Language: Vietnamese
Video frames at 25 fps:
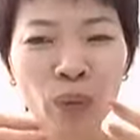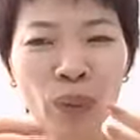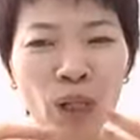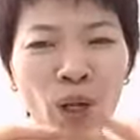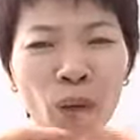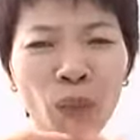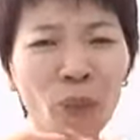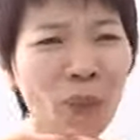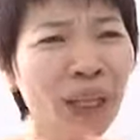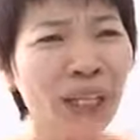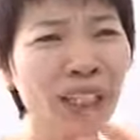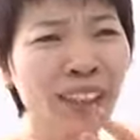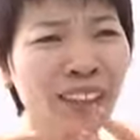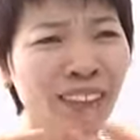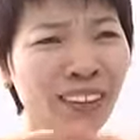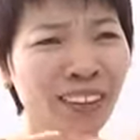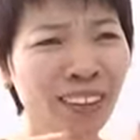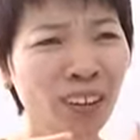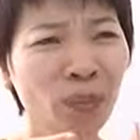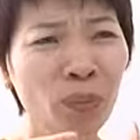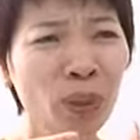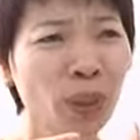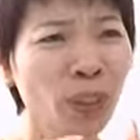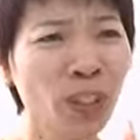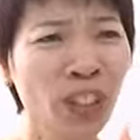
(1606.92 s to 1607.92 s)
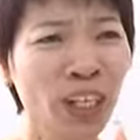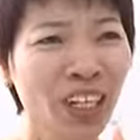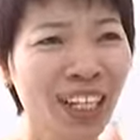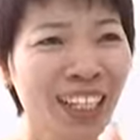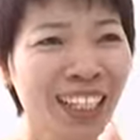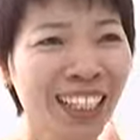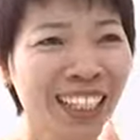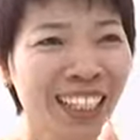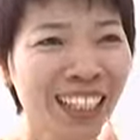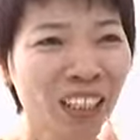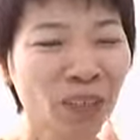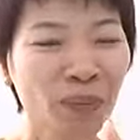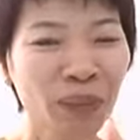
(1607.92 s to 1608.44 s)
thì không biết gì,
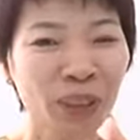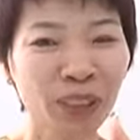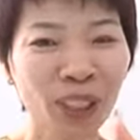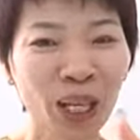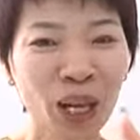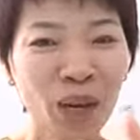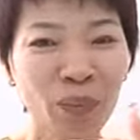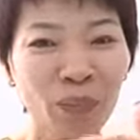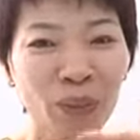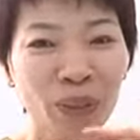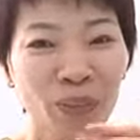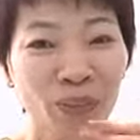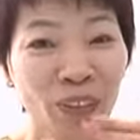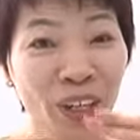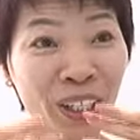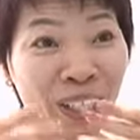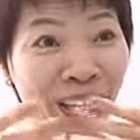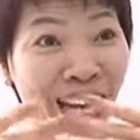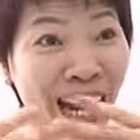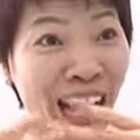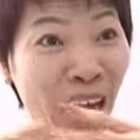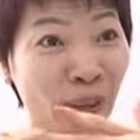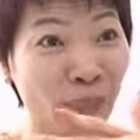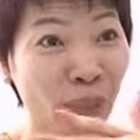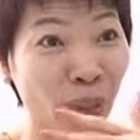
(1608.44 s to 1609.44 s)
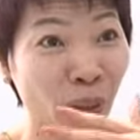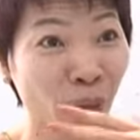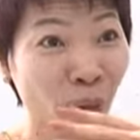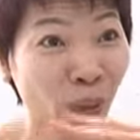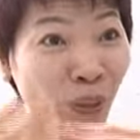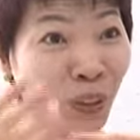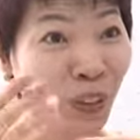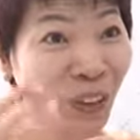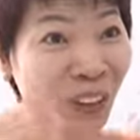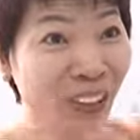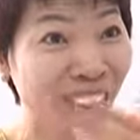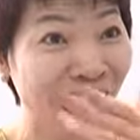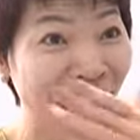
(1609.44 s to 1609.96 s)
nhưng bây giờ mình về nhà mình đã có
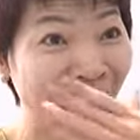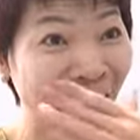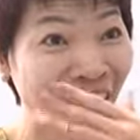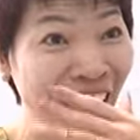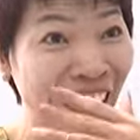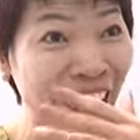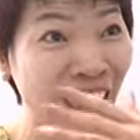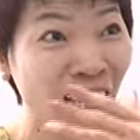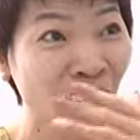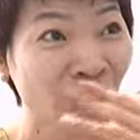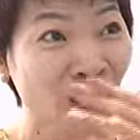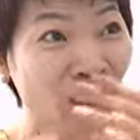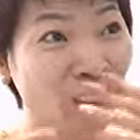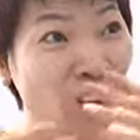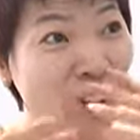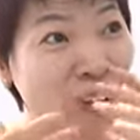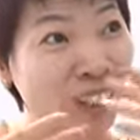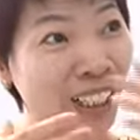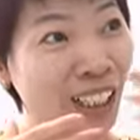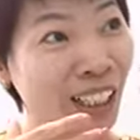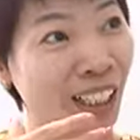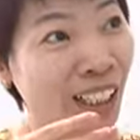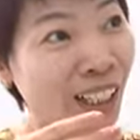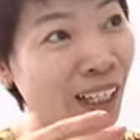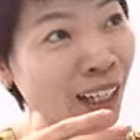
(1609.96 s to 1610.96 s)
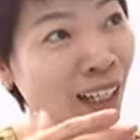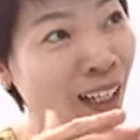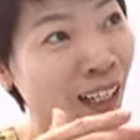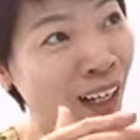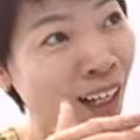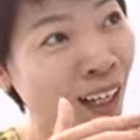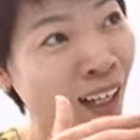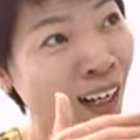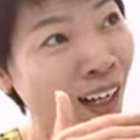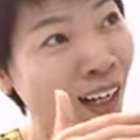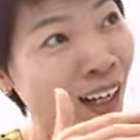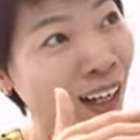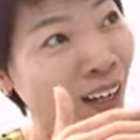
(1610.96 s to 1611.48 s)
thời gian. Đôi khi là
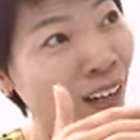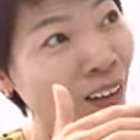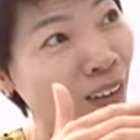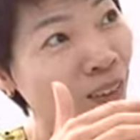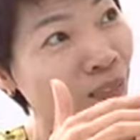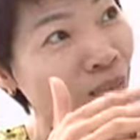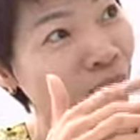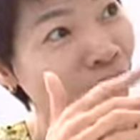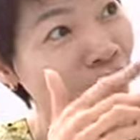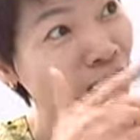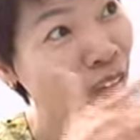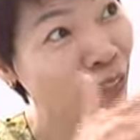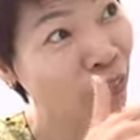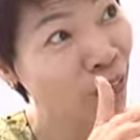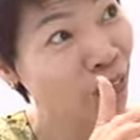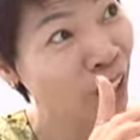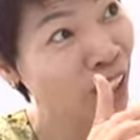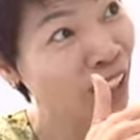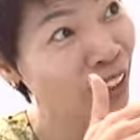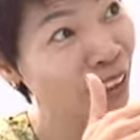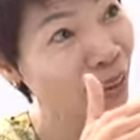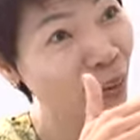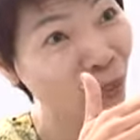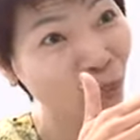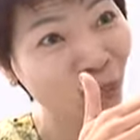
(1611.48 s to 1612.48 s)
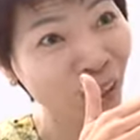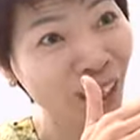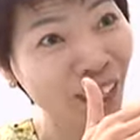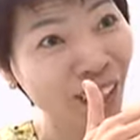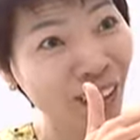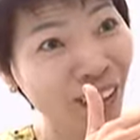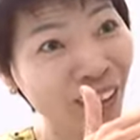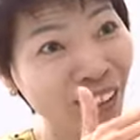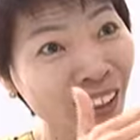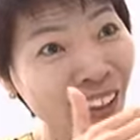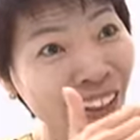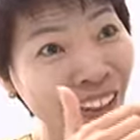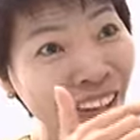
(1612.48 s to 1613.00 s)
nhân viên cũng
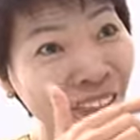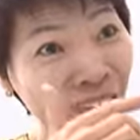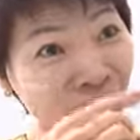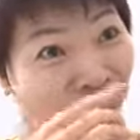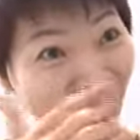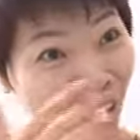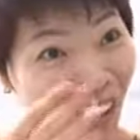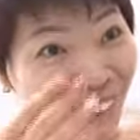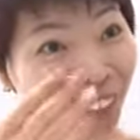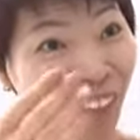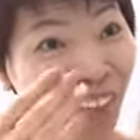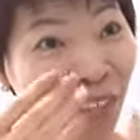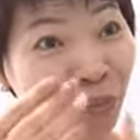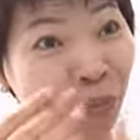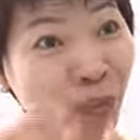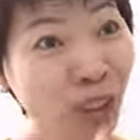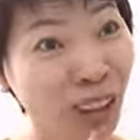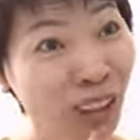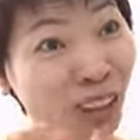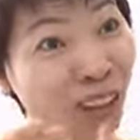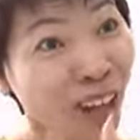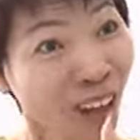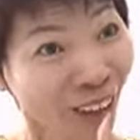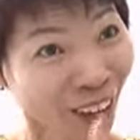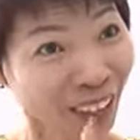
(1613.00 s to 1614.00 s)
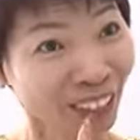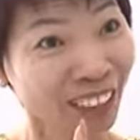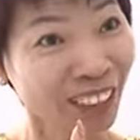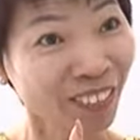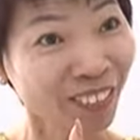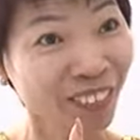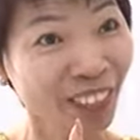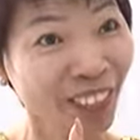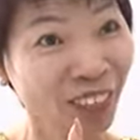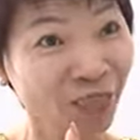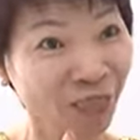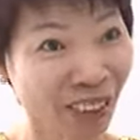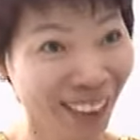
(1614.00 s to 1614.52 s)
phải mình tự hỏi nhân
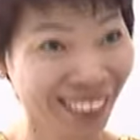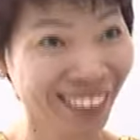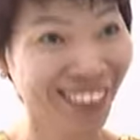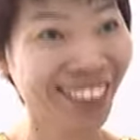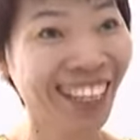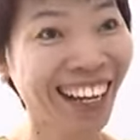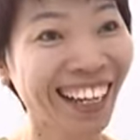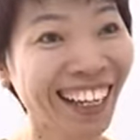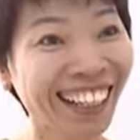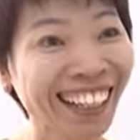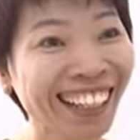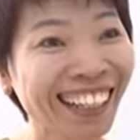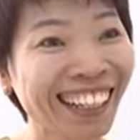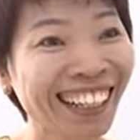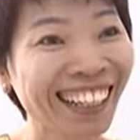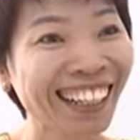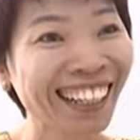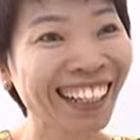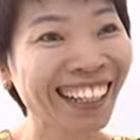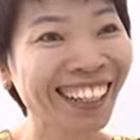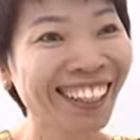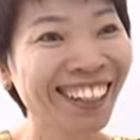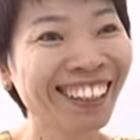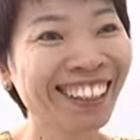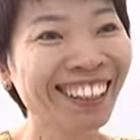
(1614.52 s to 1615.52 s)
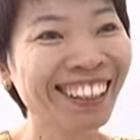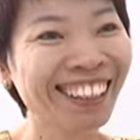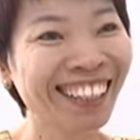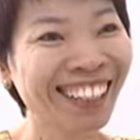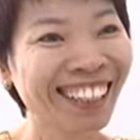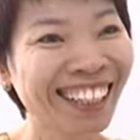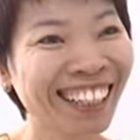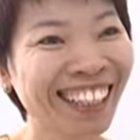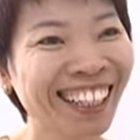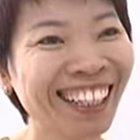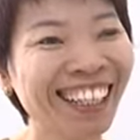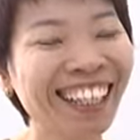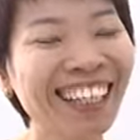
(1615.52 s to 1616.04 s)
viên bằng tiếng Anh. Đó là như
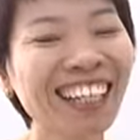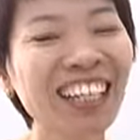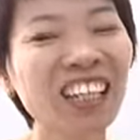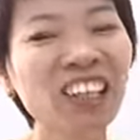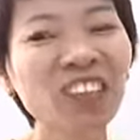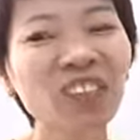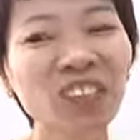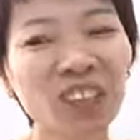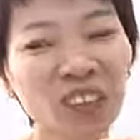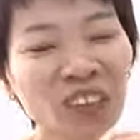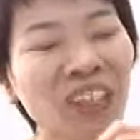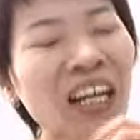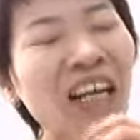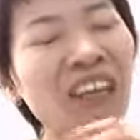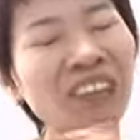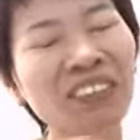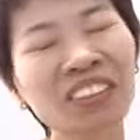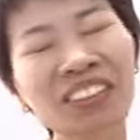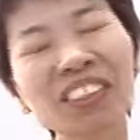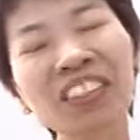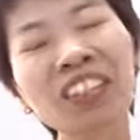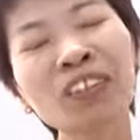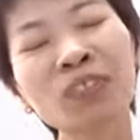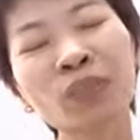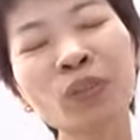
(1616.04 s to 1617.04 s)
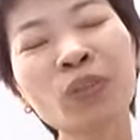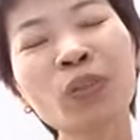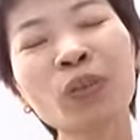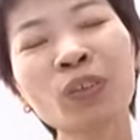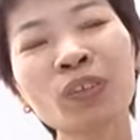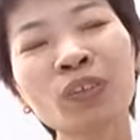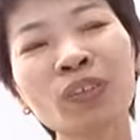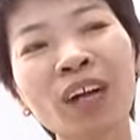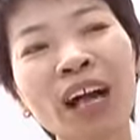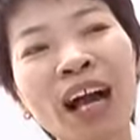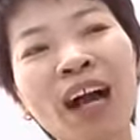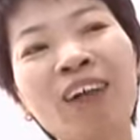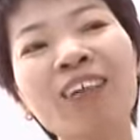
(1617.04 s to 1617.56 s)
thế. Tôi cảm thấy rất là vui,
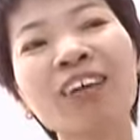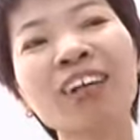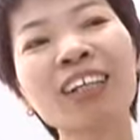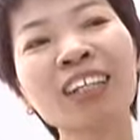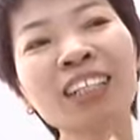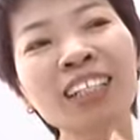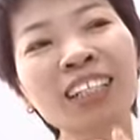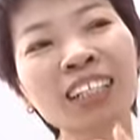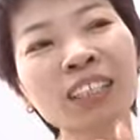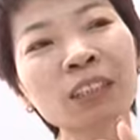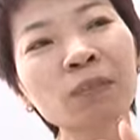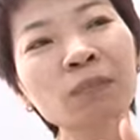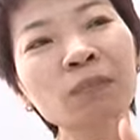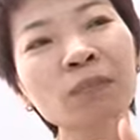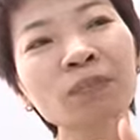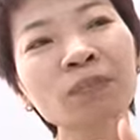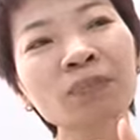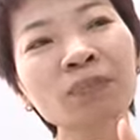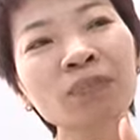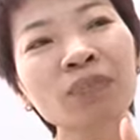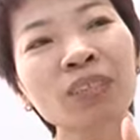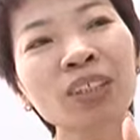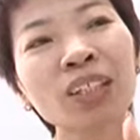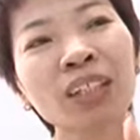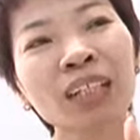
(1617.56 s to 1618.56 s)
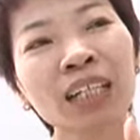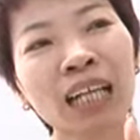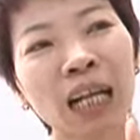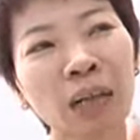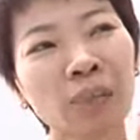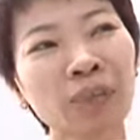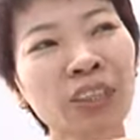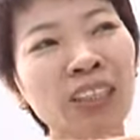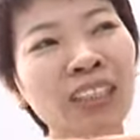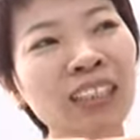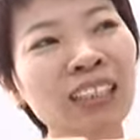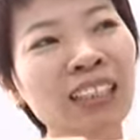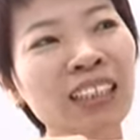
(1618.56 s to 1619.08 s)
hào hứng nữa.
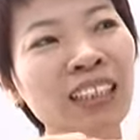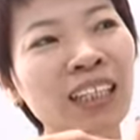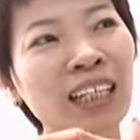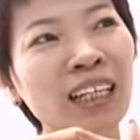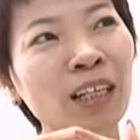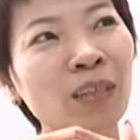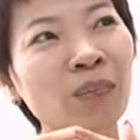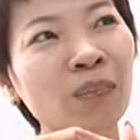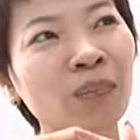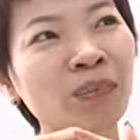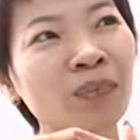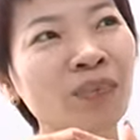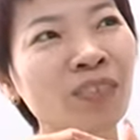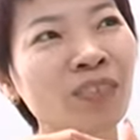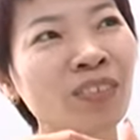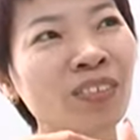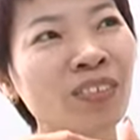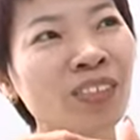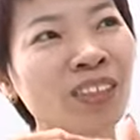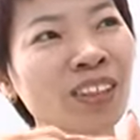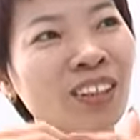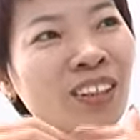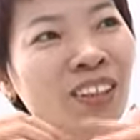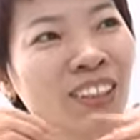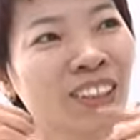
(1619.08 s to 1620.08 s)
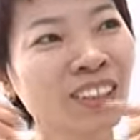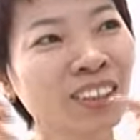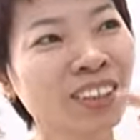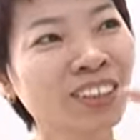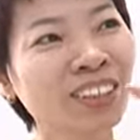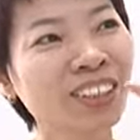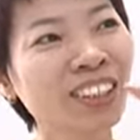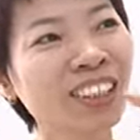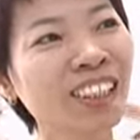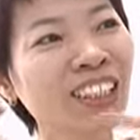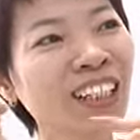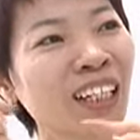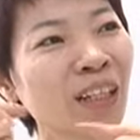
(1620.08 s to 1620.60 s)
Cảm thấy rằng là tự
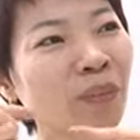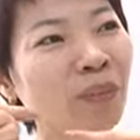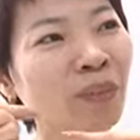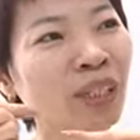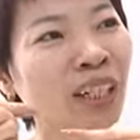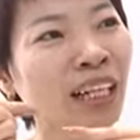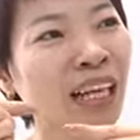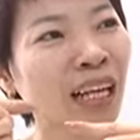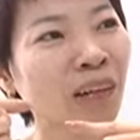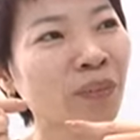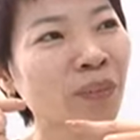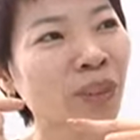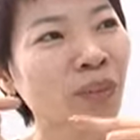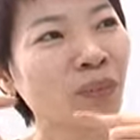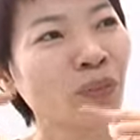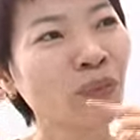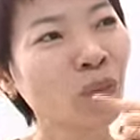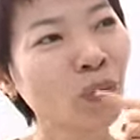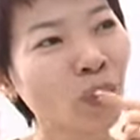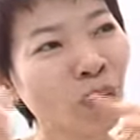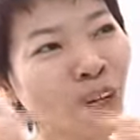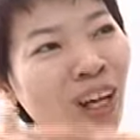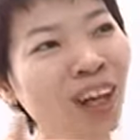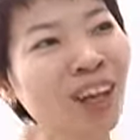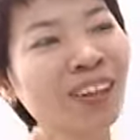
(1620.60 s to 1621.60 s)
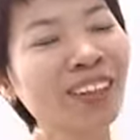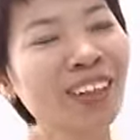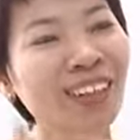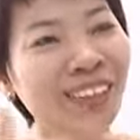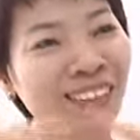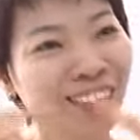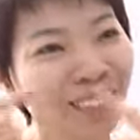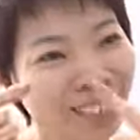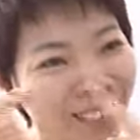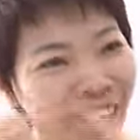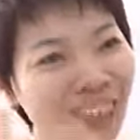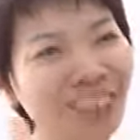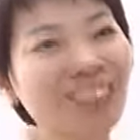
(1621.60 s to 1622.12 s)
nhiên là mình cảm thấy vui hơn này,
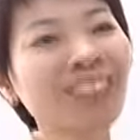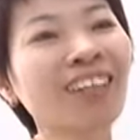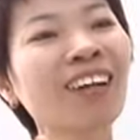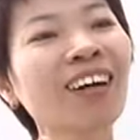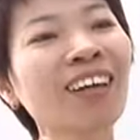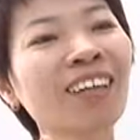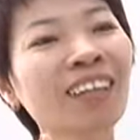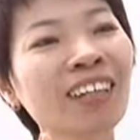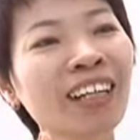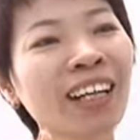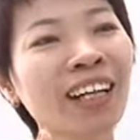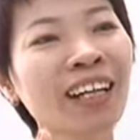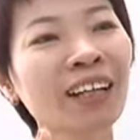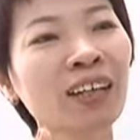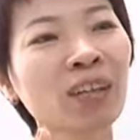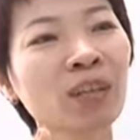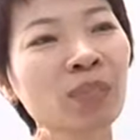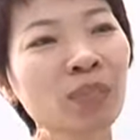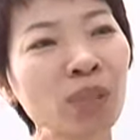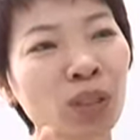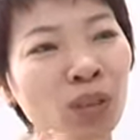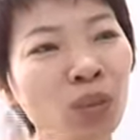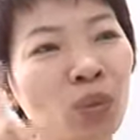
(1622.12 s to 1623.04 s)
tự tin hơn này. Mặc